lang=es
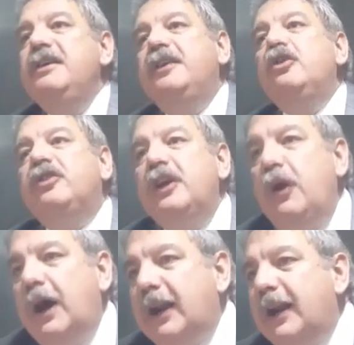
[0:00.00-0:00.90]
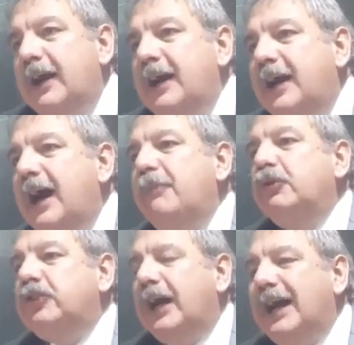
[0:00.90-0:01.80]
se lo,
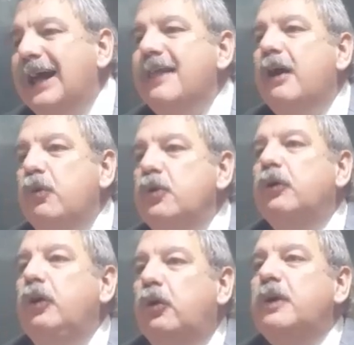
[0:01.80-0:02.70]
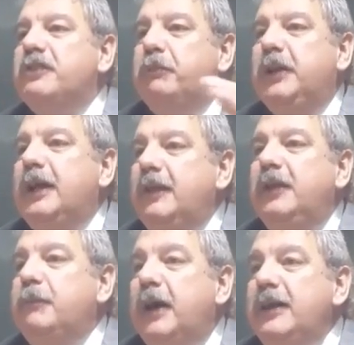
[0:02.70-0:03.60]
arrancamos a cada uno de los jueces penales
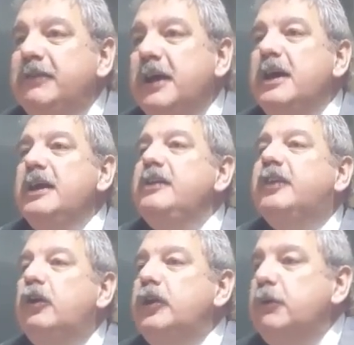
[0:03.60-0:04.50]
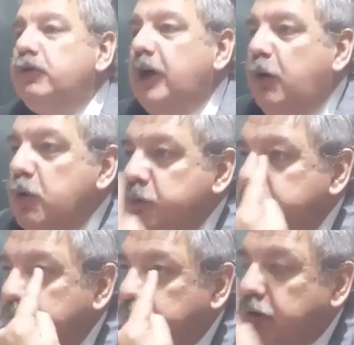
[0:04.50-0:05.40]
del país y se lo dimos a
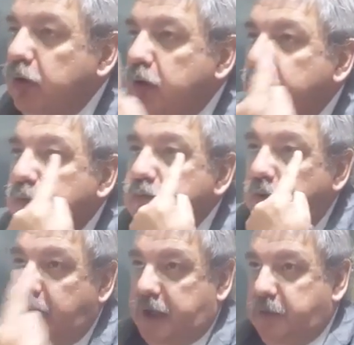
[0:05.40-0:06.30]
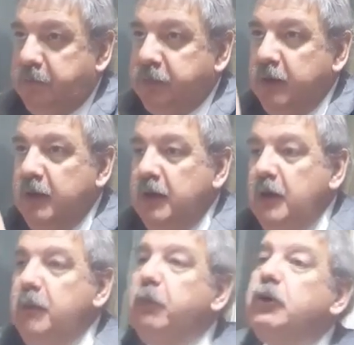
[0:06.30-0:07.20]
un solo funcionario.
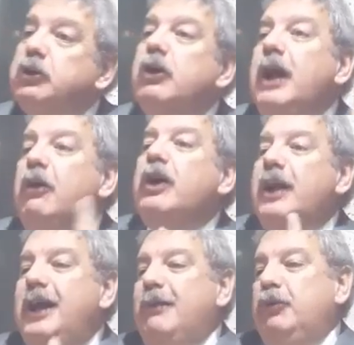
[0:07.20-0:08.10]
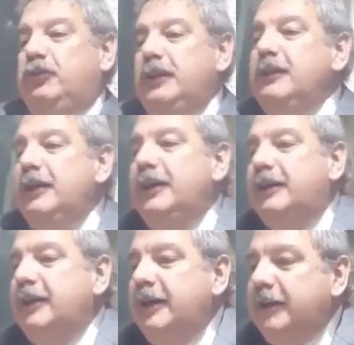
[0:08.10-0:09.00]
Por otro lado, creamos
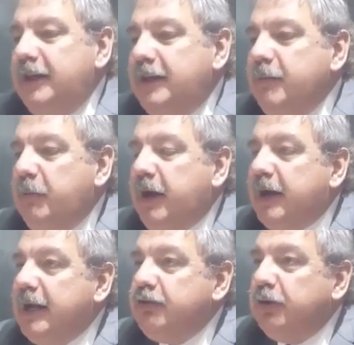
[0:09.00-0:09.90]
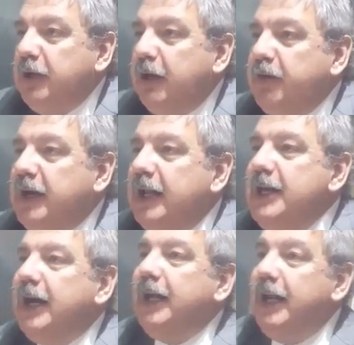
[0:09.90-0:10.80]
este, este, este, mamarracho de la
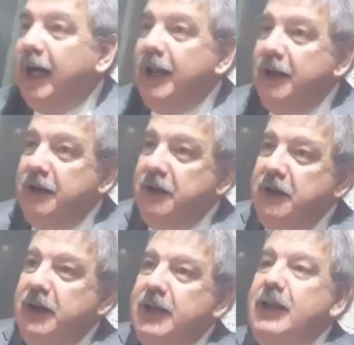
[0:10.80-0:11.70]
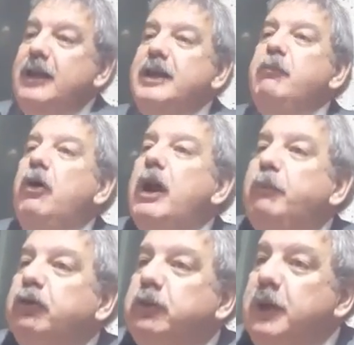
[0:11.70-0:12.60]
Fiscalía General y le dimos la
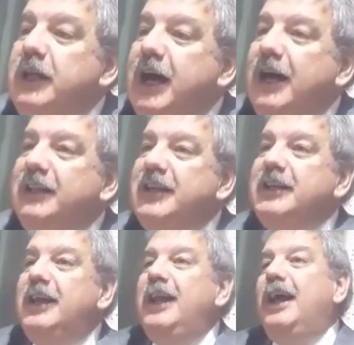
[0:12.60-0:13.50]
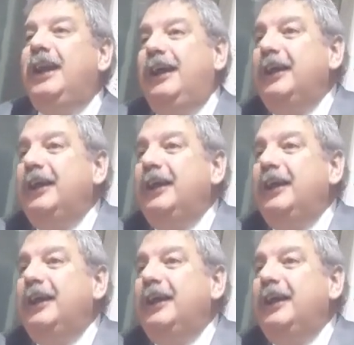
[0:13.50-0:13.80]
posibilidad de tener